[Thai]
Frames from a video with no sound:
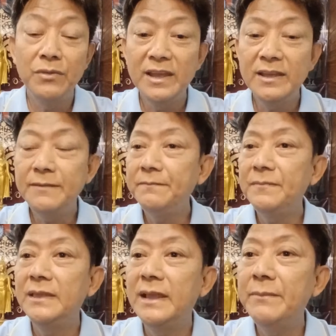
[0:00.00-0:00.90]
นะ
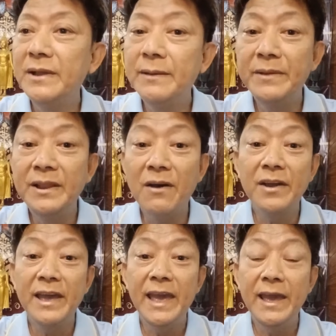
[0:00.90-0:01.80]
แล้วมันก็เป็นออก
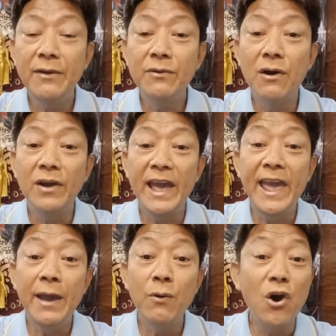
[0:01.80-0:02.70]
แก้วออกแอ
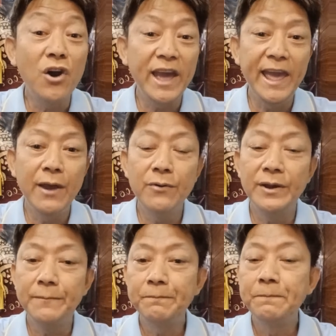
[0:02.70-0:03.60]
ลออกแอลอ่ะ